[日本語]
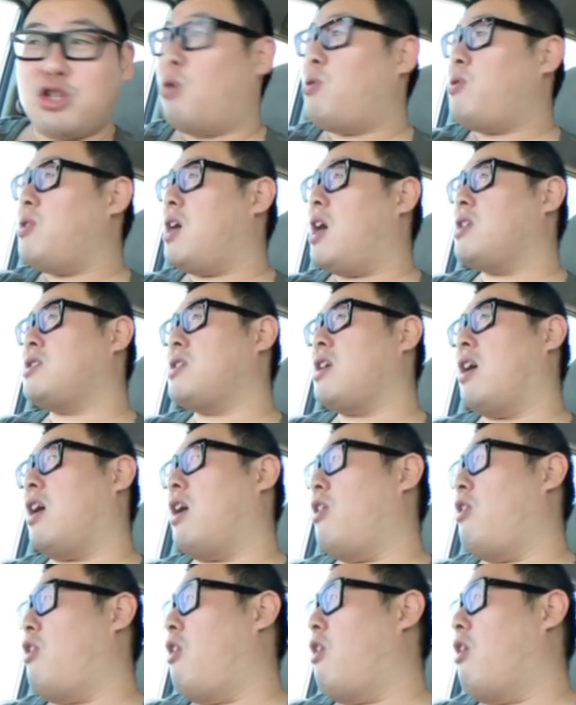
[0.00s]
そんなやつ
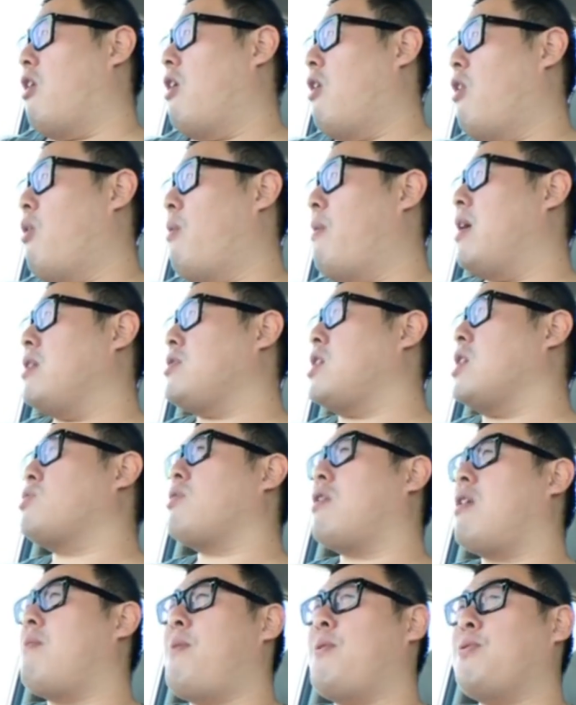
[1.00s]
なんかよ、お前
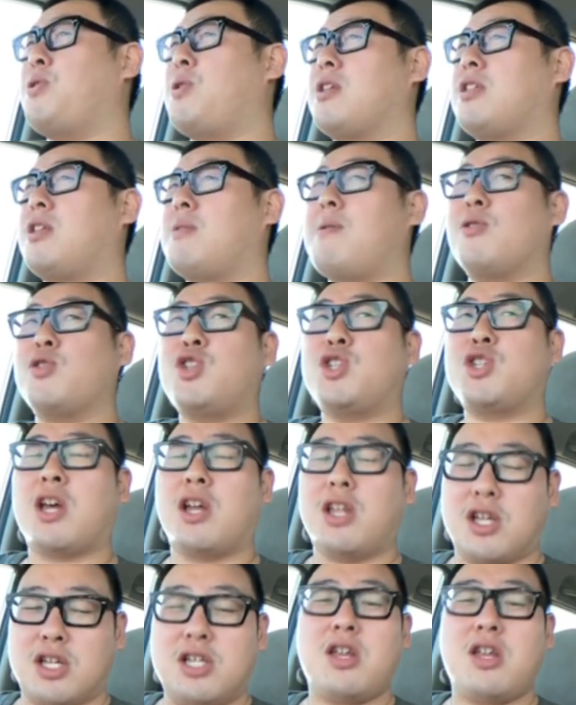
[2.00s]
テトラポットで頭打
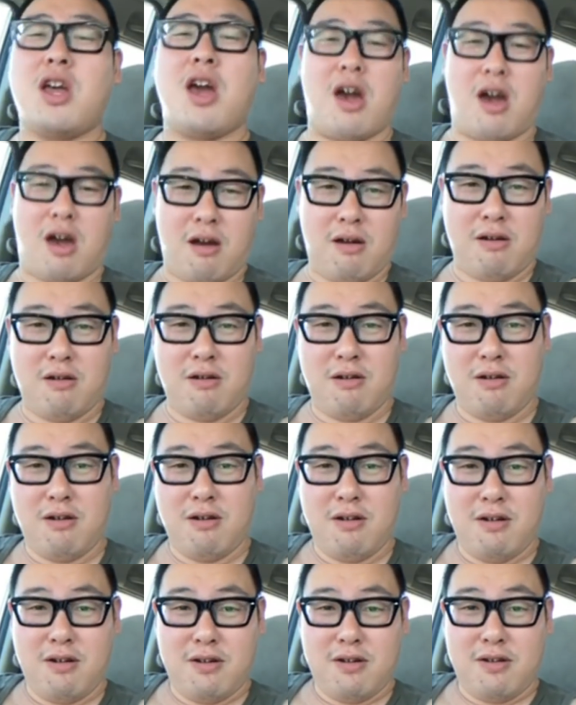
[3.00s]
ちつけて死ね
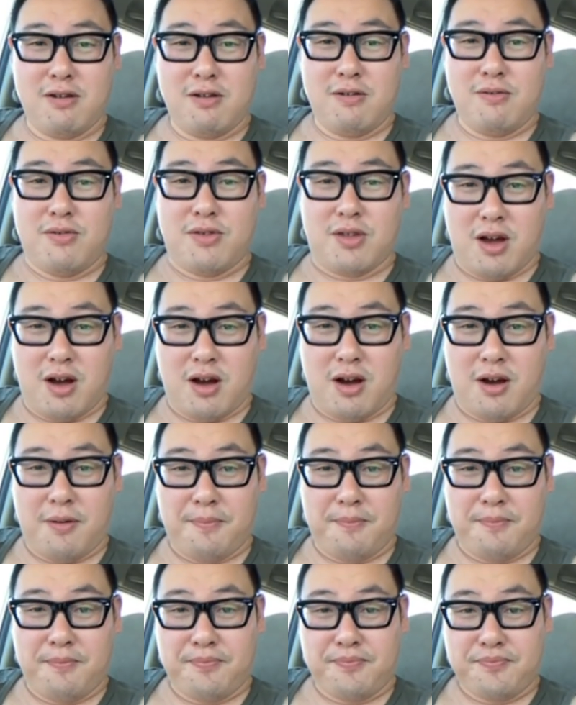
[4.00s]
えな
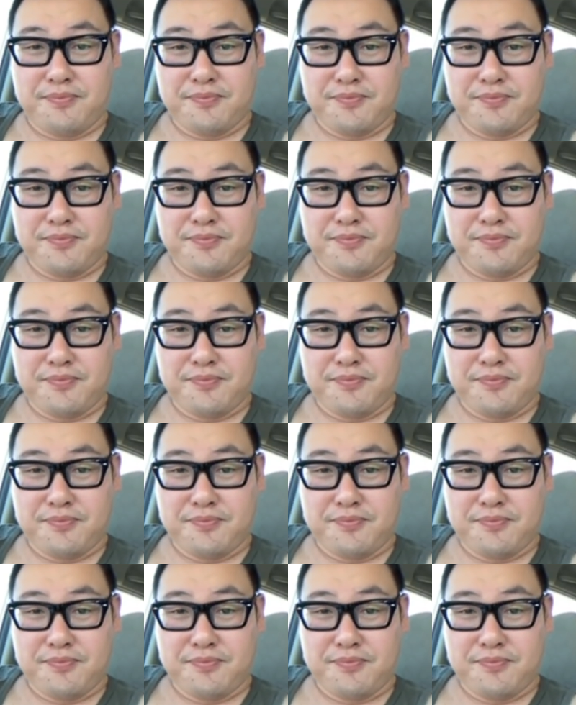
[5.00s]
あ、